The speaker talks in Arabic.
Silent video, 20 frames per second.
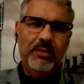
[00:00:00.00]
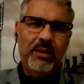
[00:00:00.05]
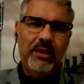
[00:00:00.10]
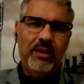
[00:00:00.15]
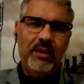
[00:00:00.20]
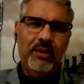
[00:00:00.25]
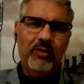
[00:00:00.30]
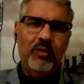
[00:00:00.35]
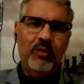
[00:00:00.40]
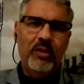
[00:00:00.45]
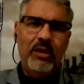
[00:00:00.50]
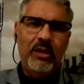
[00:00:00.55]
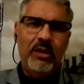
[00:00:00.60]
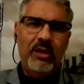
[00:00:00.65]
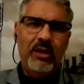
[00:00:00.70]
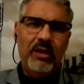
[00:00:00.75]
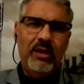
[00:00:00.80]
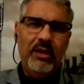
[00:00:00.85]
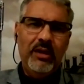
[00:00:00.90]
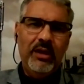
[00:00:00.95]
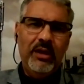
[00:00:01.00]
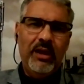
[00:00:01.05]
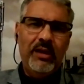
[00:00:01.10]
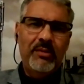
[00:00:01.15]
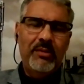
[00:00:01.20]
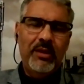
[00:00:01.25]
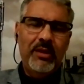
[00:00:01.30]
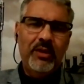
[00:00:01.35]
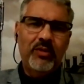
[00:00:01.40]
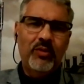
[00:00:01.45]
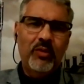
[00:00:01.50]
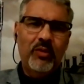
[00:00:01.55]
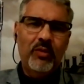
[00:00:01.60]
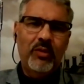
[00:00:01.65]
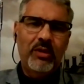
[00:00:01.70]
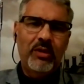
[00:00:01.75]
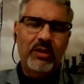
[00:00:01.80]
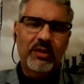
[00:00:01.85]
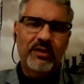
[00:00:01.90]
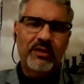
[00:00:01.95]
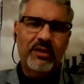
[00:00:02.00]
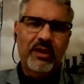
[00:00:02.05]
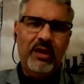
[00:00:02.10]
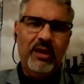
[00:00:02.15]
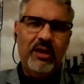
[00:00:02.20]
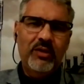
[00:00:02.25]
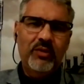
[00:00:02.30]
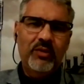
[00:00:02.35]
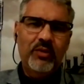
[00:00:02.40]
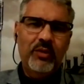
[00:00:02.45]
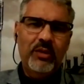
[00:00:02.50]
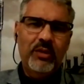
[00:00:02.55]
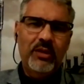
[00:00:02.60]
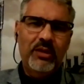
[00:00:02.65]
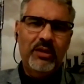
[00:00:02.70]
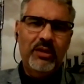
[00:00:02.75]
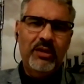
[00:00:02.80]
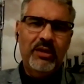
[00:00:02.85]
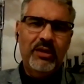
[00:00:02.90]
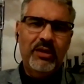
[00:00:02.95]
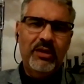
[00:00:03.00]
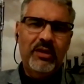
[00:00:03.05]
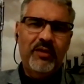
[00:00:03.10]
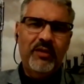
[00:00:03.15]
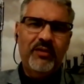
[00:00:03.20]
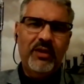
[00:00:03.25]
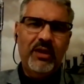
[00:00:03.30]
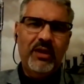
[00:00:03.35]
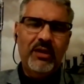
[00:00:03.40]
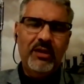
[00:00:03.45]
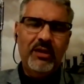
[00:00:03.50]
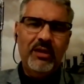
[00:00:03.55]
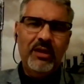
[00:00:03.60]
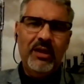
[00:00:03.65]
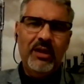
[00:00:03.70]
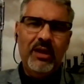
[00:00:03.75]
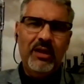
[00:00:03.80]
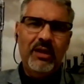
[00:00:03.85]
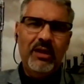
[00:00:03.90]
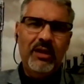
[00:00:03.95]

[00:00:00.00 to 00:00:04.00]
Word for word: آه، كل كلماته وكل تصريحاته تفتقد الى